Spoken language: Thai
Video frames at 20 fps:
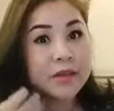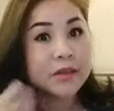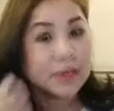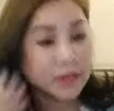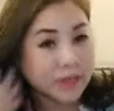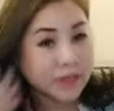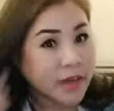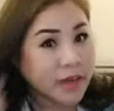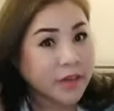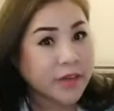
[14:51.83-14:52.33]

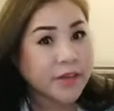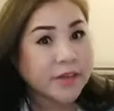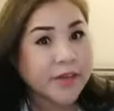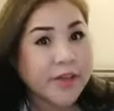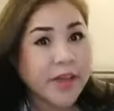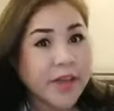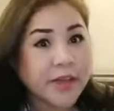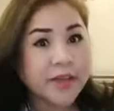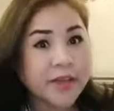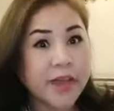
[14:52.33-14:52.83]
เรื่องนี้
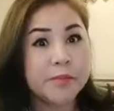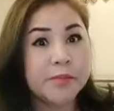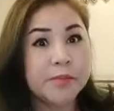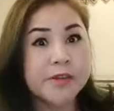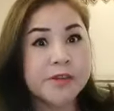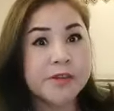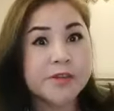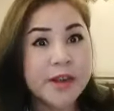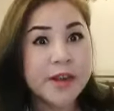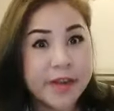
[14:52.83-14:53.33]
เรียนกับ
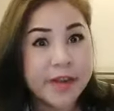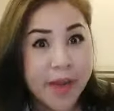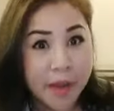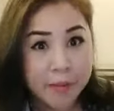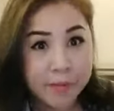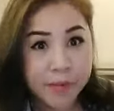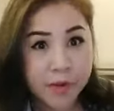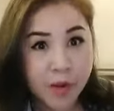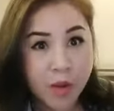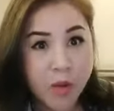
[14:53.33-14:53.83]
ระดั
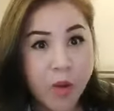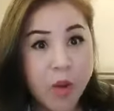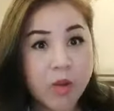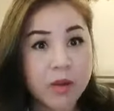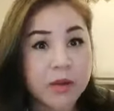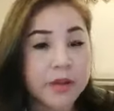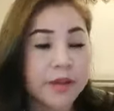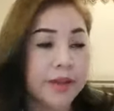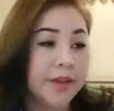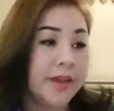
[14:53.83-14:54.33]
บโลก
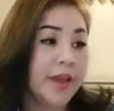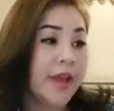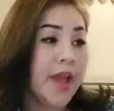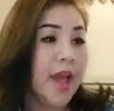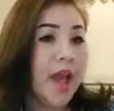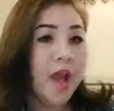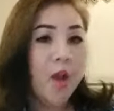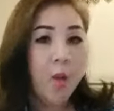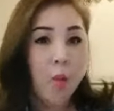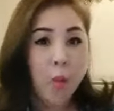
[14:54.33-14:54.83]
เลย
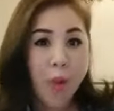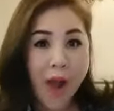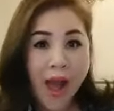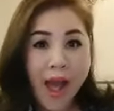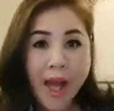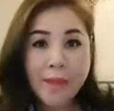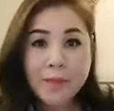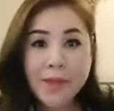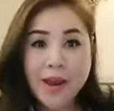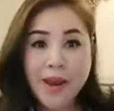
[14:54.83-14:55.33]
ว่า
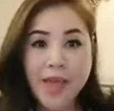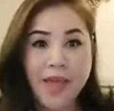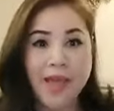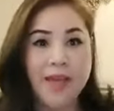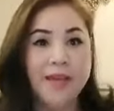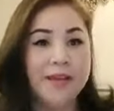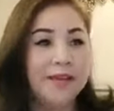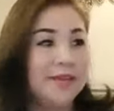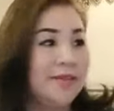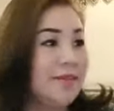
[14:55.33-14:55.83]
มาเลย
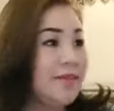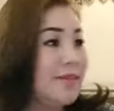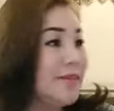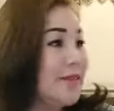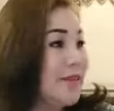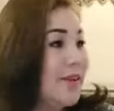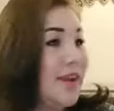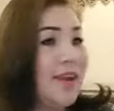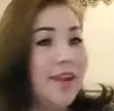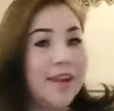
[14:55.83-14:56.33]

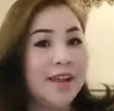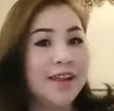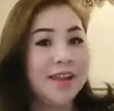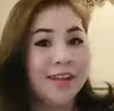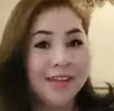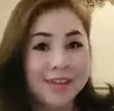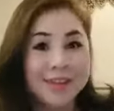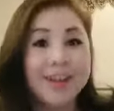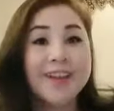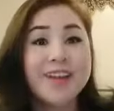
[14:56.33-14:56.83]
ไม่ใช่โร
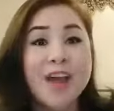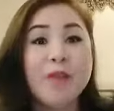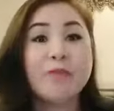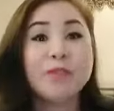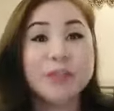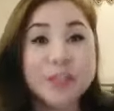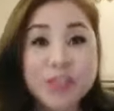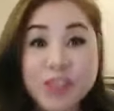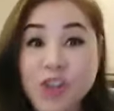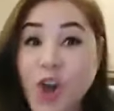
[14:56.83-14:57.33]
คระดับ
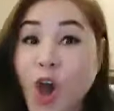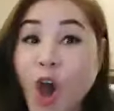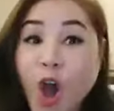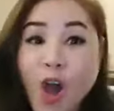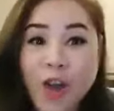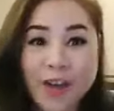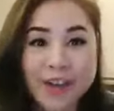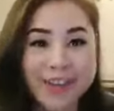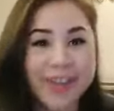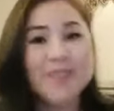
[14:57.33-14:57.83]
โร
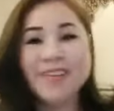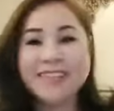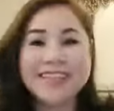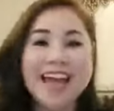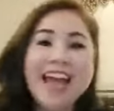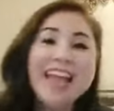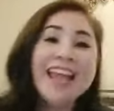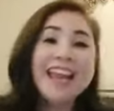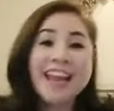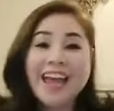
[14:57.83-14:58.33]
คเลยไม่
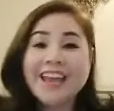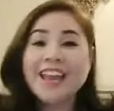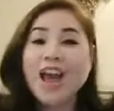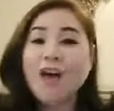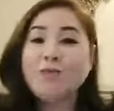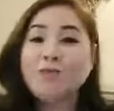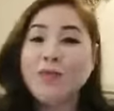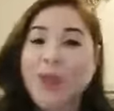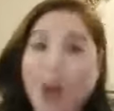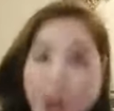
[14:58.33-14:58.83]
ใช่ ระ
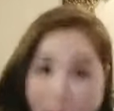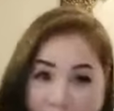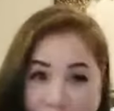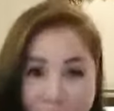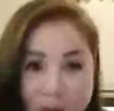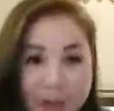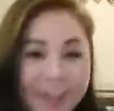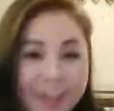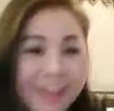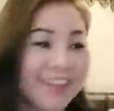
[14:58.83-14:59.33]
ดับโล
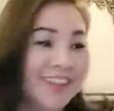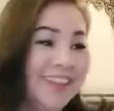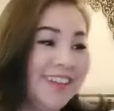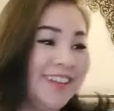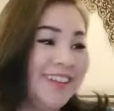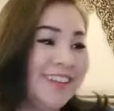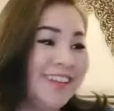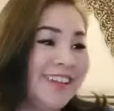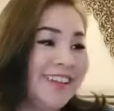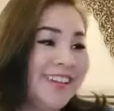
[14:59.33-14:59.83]
ก
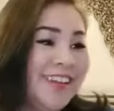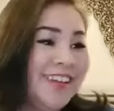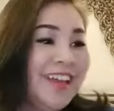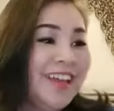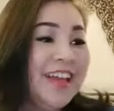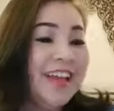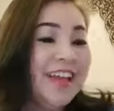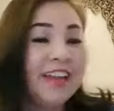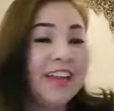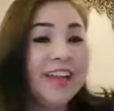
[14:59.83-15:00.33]

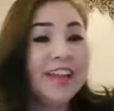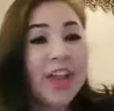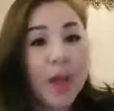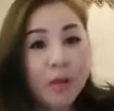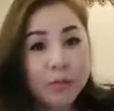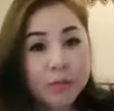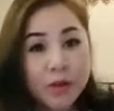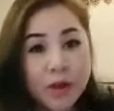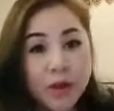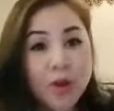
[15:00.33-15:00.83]
ระ
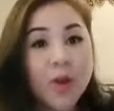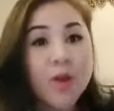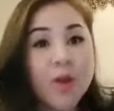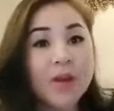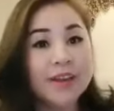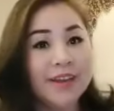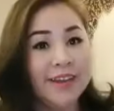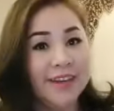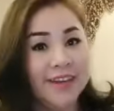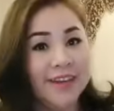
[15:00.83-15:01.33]
ดับโลก
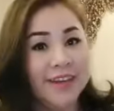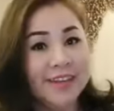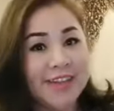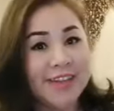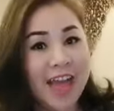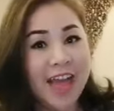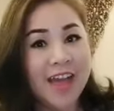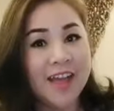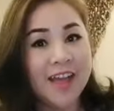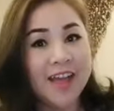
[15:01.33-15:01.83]
เลยนะ
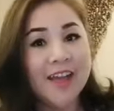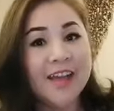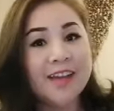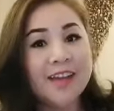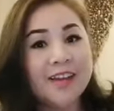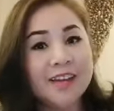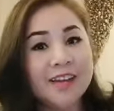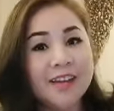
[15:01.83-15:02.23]
จ๊ะมีแอบแซ